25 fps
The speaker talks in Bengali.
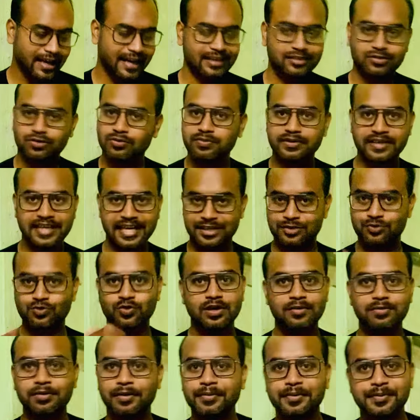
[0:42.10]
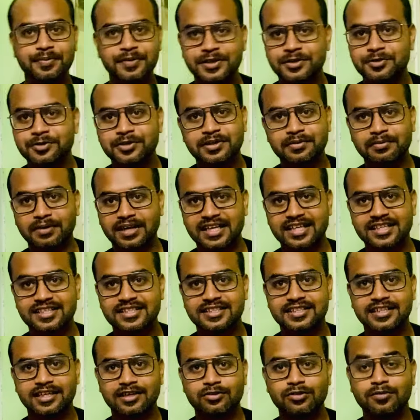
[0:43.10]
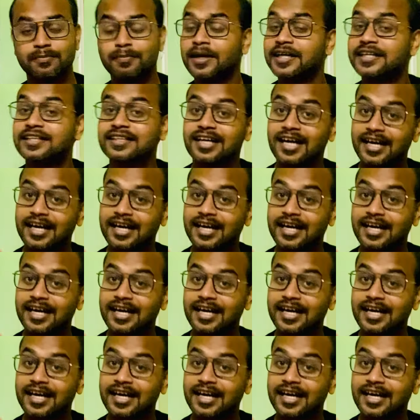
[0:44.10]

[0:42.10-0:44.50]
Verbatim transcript: একদম ক্যাজুয়াল ভাবে ভিডিওটি বানাচ্ছি দেখো বাট